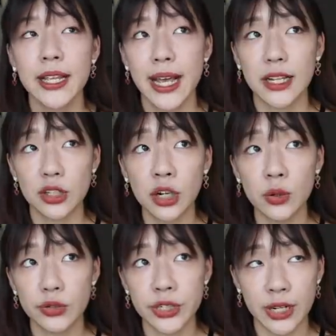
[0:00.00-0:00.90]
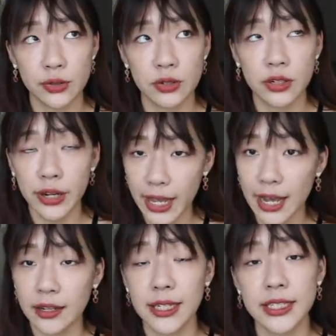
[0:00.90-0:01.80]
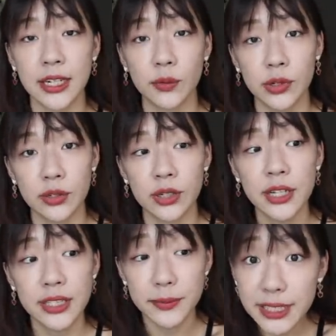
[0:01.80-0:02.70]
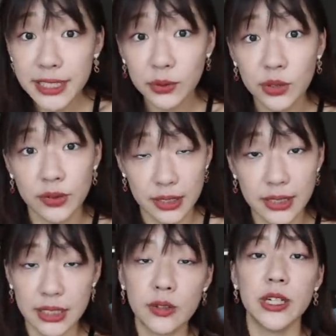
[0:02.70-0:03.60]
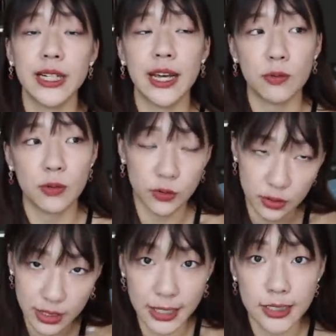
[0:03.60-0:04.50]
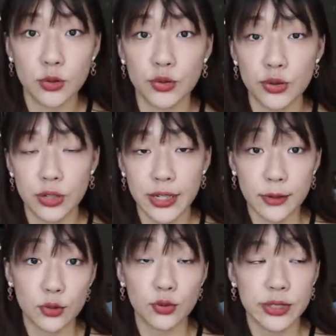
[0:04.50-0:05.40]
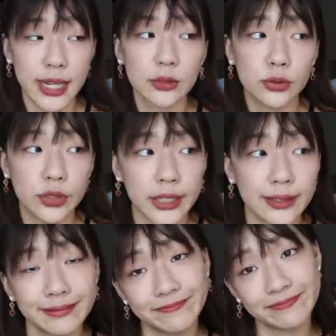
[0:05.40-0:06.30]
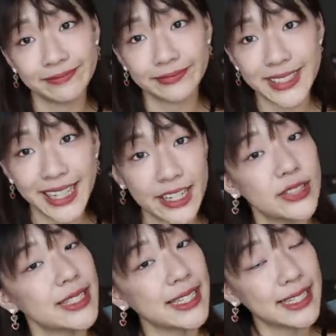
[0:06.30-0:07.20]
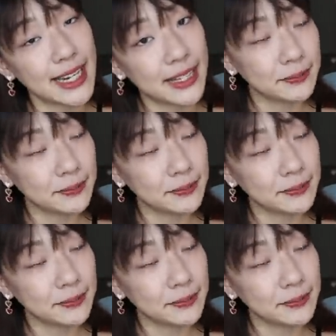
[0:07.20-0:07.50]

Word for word: 那之后我就想说 ，OK 好，那既然我有这么幸运有这个机会，那我就是也是出去念书这样，所以 大概就是这样子啦。